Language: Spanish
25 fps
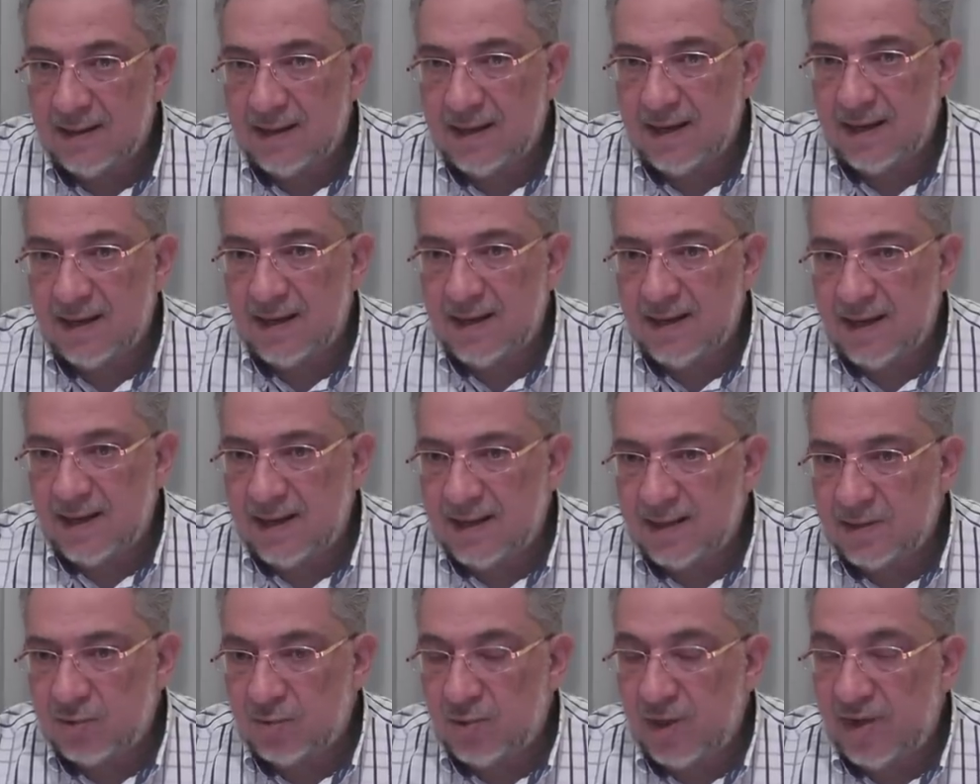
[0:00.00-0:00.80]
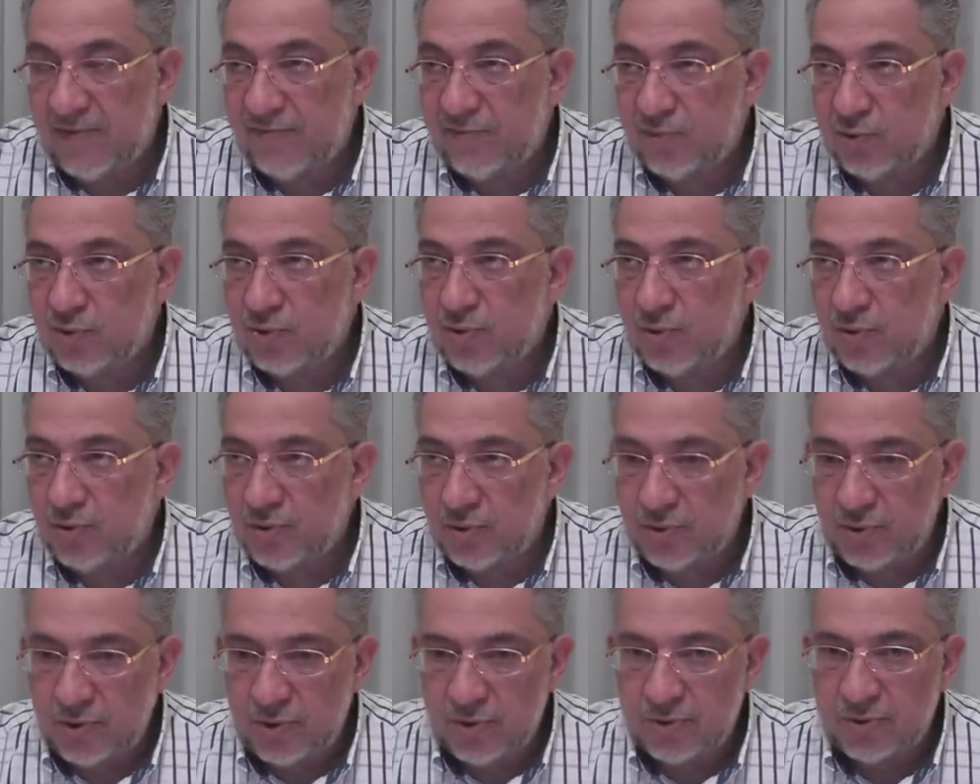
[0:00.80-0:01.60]
Yehida es la fusión
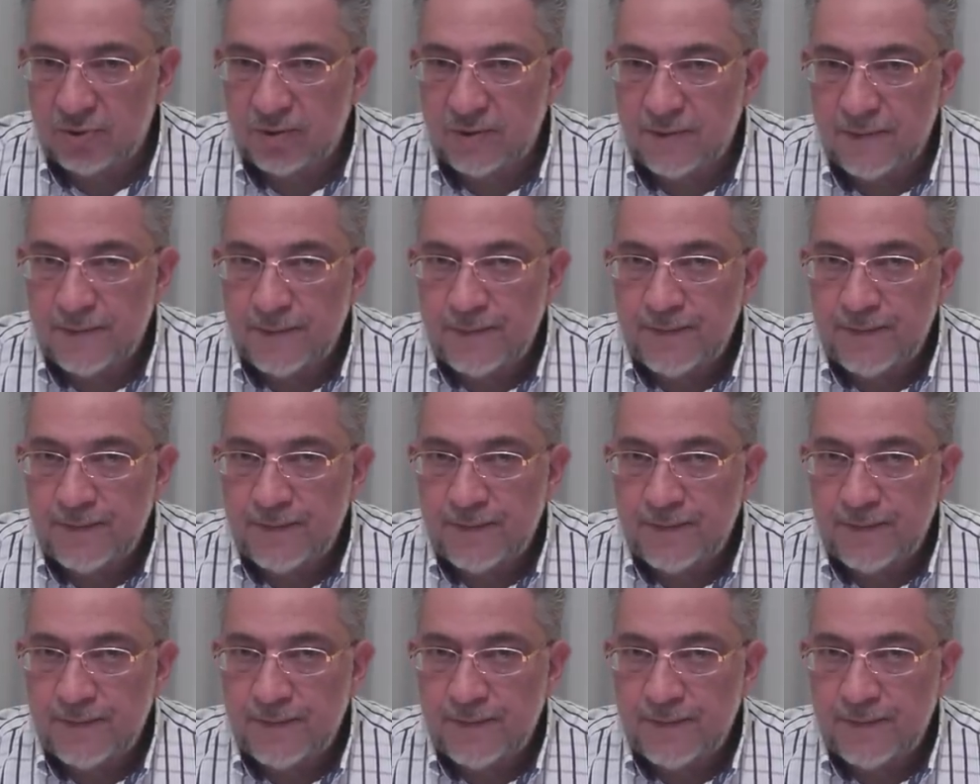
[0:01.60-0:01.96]
con Dios,